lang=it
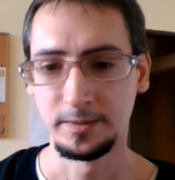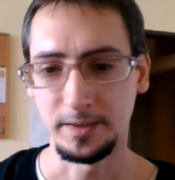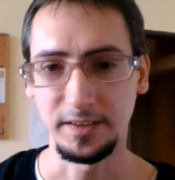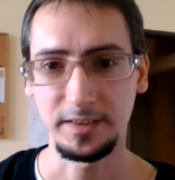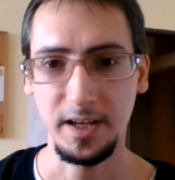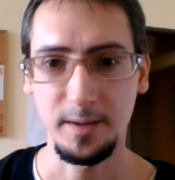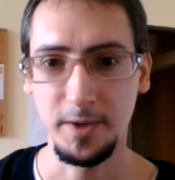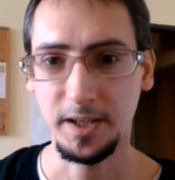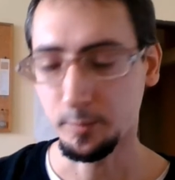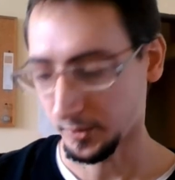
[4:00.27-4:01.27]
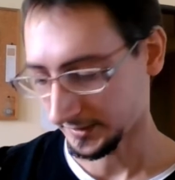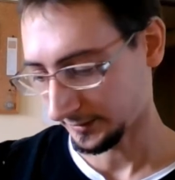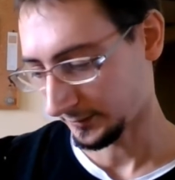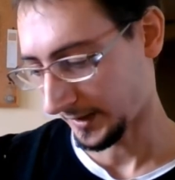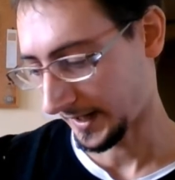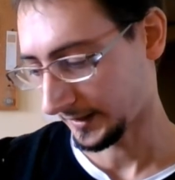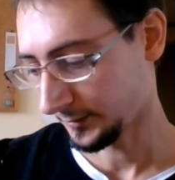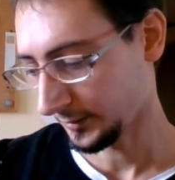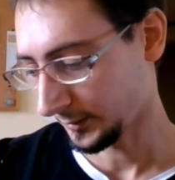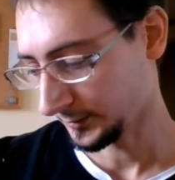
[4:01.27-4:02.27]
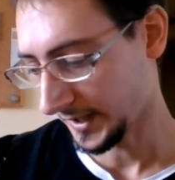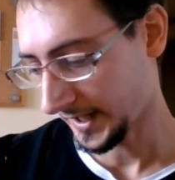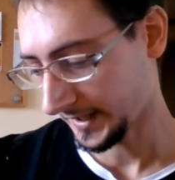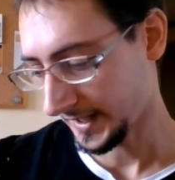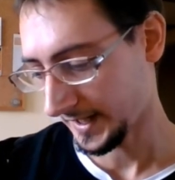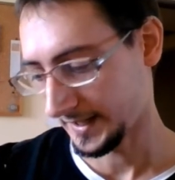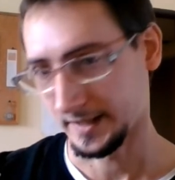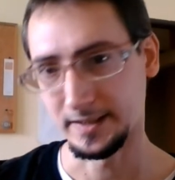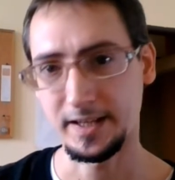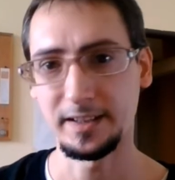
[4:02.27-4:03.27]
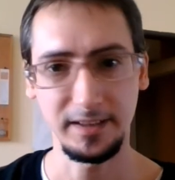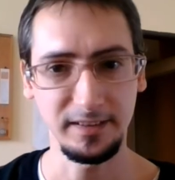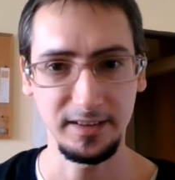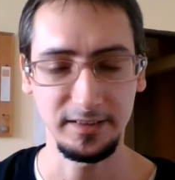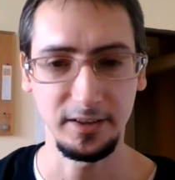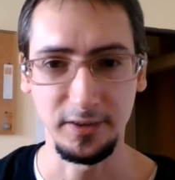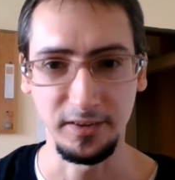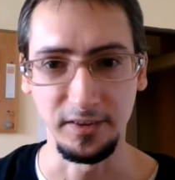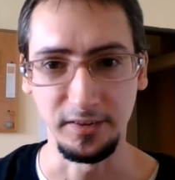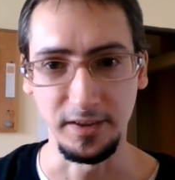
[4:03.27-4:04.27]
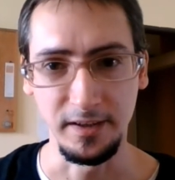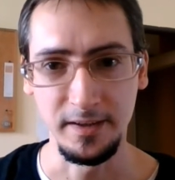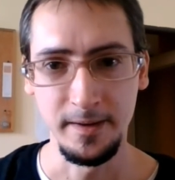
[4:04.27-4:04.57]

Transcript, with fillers: estreme che portano a concludere che la, la realtà stessa non esiste,